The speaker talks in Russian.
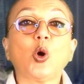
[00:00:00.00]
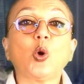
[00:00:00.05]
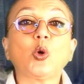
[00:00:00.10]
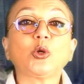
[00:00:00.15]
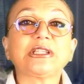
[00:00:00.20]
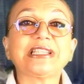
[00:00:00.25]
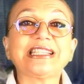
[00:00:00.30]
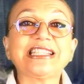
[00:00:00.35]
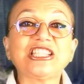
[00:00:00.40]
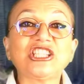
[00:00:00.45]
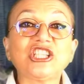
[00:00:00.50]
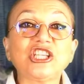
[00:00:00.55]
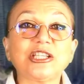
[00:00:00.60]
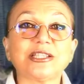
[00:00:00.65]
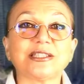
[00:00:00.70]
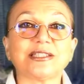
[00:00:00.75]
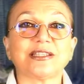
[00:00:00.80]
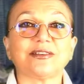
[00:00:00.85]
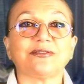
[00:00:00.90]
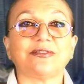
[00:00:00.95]
от
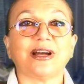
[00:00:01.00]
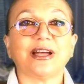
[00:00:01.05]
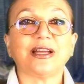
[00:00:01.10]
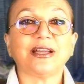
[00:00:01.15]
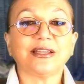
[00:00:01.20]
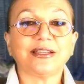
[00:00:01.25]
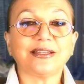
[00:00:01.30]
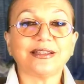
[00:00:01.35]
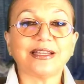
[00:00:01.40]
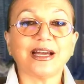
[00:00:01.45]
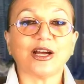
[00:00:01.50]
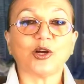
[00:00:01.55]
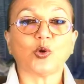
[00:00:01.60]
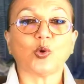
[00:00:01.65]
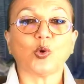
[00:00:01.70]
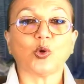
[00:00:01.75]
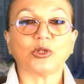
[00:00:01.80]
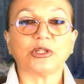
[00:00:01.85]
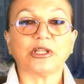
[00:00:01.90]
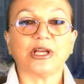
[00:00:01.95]
чистого
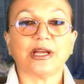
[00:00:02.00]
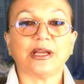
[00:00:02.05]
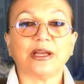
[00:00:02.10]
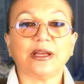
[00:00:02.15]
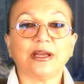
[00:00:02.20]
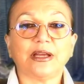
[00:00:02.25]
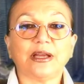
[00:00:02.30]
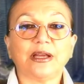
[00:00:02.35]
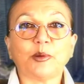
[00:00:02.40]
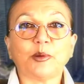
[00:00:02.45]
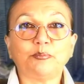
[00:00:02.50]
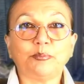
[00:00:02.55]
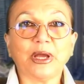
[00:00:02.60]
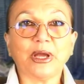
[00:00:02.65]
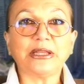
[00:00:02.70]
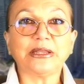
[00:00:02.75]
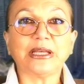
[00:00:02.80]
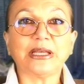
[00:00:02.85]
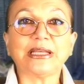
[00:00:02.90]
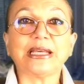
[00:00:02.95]
дохода.
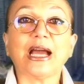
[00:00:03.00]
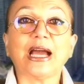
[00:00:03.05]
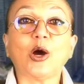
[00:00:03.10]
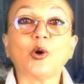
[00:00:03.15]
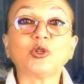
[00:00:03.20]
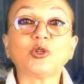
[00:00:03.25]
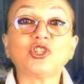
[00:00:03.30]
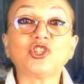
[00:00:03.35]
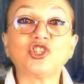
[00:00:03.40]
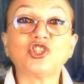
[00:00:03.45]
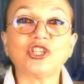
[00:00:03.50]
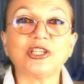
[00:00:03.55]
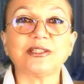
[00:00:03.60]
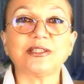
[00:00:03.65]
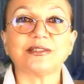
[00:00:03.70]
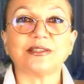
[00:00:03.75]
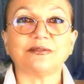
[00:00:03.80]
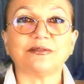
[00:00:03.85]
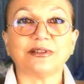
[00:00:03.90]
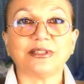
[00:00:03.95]
Опять-таки от
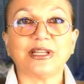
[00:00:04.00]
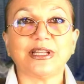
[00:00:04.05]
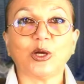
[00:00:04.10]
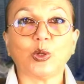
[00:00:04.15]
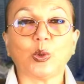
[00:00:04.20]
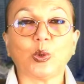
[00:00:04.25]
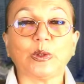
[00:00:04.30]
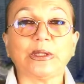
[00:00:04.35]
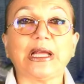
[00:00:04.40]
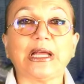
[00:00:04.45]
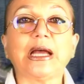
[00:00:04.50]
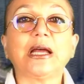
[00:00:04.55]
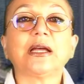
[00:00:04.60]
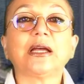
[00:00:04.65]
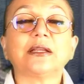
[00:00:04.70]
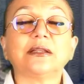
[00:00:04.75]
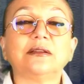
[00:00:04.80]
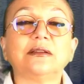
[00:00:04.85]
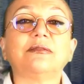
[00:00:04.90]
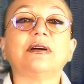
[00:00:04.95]
чистого дохода
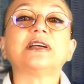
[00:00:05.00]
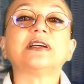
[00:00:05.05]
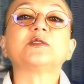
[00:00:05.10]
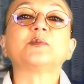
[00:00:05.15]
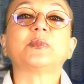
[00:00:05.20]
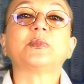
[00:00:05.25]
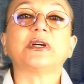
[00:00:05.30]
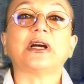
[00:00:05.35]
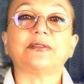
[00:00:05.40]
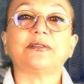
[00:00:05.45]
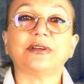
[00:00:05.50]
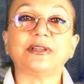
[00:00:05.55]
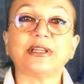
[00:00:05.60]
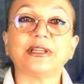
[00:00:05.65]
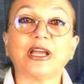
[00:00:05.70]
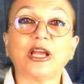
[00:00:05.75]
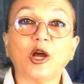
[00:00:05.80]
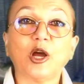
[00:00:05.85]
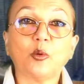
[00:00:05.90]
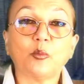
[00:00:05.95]

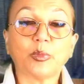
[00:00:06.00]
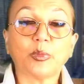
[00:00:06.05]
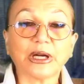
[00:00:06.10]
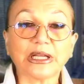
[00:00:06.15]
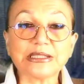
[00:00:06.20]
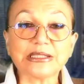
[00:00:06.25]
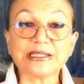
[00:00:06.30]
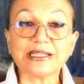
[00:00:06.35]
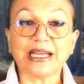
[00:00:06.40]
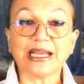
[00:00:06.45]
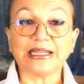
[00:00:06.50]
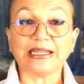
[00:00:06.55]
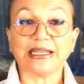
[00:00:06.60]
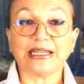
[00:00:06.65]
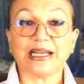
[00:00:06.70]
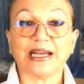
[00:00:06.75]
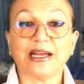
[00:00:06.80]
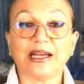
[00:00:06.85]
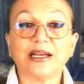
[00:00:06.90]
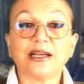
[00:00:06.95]

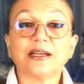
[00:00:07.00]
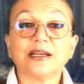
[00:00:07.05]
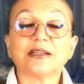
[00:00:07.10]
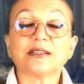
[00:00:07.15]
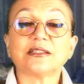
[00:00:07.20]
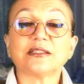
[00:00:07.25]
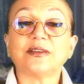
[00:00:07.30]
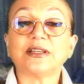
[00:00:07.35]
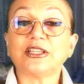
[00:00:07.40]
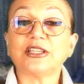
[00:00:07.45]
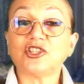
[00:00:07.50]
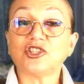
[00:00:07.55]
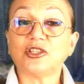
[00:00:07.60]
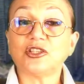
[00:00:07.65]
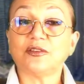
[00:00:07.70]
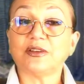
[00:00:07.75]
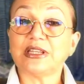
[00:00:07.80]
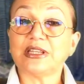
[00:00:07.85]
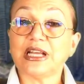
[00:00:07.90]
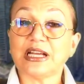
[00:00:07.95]
2,5% с
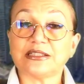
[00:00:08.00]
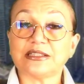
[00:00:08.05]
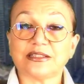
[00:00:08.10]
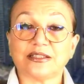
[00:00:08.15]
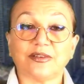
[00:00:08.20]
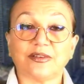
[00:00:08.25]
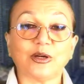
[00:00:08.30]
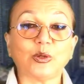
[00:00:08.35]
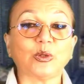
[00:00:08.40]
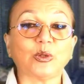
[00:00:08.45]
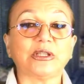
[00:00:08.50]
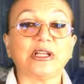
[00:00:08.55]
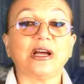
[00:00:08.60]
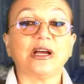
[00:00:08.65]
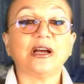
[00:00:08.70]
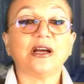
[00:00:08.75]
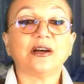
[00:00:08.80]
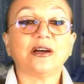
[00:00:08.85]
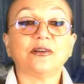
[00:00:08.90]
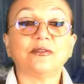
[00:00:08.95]
2019 года
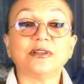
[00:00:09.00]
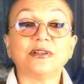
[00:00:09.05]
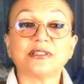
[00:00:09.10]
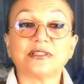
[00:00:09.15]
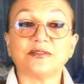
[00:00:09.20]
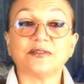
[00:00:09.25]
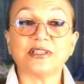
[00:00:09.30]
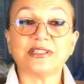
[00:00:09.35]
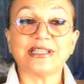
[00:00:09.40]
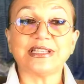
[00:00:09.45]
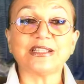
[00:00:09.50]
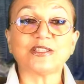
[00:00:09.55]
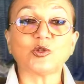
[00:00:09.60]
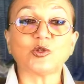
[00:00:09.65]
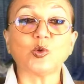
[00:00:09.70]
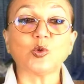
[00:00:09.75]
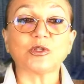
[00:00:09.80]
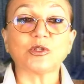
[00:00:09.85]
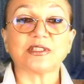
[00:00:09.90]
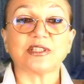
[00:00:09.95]
в связи с
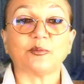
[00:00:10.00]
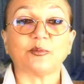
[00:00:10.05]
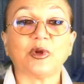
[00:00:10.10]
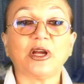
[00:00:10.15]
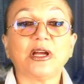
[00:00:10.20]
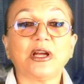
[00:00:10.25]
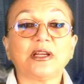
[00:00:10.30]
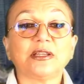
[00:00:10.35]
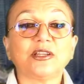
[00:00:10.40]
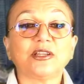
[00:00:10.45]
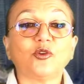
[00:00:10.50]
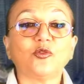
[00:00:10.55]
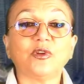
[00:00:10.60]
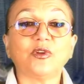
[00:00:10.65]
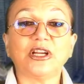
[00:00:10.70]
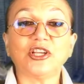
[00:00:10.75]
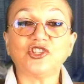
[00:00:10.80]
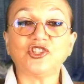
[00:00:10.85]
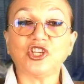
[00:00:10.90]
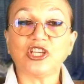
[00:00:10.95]
курсом на
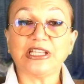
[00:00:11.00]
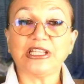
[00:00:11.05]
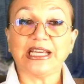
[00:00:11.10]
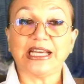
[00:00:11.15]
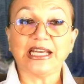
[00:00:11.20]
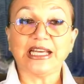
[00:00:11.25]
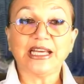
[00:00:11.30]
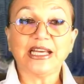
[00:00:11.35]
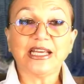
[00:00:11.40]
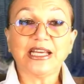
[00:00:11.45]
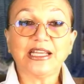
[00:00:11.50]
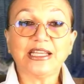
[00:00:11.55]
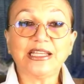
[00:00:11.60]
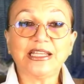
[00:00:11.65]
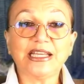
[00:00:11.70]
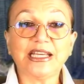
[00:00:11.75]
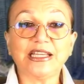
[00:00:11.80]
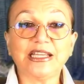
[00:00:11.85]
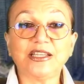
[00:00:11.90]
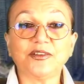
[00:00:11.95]
увеличение
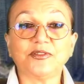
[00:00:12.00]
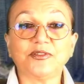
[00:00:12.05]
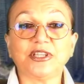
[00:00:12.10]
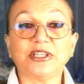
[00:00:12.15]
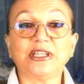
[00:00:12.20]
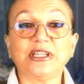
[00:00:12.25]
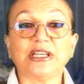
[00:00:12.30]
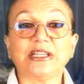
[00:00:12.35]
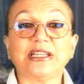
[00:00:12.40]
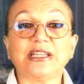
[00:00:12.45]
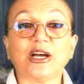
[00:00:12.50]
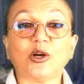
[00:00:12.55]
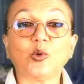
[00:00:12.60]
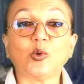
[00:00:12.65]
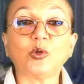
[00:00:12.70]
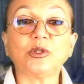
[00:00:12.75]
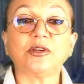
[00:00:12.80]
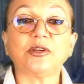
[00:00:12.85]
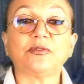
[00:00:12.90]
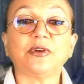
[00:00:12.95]
не нефтяных
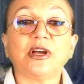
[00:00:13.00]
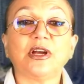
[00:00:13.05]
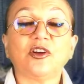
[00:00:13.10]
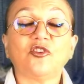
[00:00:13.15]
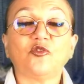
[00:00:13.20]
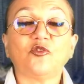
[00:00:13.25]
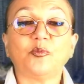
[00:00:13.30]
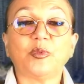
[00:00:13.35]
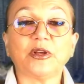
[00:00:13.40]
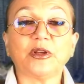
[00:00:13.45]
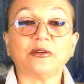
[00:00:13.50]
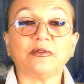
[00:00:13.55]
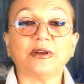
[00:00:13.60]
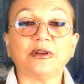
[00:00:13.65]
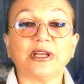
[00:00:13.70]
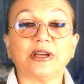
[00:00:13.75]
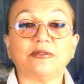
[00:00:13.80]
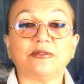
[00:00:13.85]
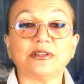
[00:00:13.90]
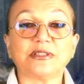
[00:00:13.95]
доходов
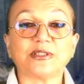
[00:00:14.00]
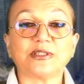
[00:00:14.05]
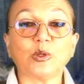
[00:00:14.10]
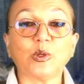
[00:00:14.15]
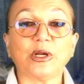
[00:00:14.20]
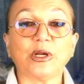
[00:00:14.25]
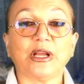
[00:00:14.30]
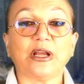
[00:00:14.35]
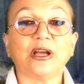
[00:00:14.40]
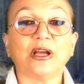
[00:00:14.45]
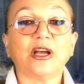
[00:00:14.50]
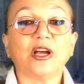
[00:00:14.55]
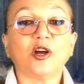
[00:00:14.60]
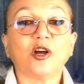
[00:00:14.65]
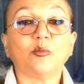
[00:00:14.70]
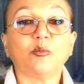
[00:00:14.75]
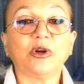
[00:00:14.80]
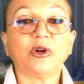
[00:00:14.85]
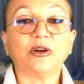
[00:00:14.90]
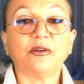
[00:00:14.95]
впервые в истории
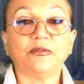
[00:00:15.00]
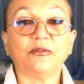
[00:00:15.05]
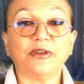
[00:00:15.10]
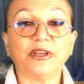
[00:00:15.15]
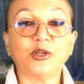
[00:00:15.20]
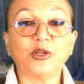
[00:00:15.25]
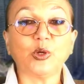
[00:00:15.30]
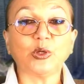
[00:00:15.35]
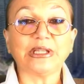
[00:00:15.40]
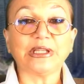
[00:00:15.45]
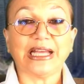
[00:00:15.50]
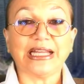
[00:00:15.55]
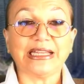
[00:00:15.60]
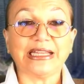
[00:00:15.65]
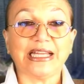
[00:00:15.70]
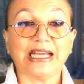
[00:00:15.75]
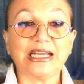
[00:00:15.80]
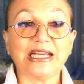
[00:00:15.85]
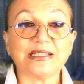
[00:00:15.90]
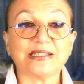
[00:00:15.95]
был введен
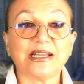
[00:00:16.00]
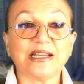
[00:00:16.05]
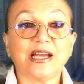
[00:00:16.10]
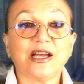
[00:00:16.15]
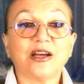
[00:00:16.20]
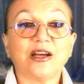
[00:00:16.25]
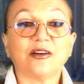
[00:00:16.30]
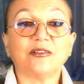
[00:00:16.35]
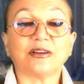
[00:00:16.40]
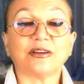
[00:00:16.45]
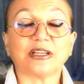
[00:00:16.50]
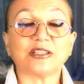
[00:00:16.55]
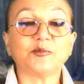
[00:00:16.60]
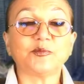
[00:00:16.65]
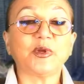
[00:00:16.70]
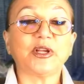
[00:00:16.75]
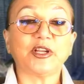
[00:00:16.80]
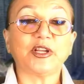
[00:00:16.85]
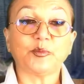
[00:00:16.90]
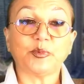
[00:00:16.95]
НДС в
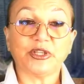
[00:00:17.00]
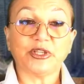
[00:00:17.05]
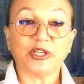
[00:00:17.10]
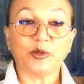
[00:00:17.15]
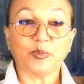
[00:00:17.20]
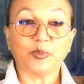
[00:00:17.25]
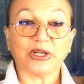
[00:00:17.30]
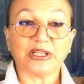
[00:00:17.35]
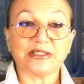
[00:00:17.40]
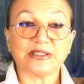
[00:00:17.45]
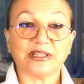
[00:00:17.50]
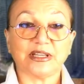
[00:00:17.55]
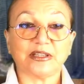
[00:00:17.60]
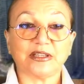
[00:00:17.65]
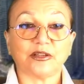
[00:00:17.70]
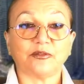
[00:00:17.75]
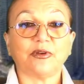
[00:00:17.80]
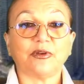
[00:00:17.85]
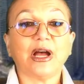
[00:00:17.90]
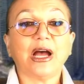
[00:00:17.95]
размере
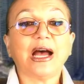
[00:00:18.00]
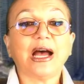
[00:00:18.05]
5%.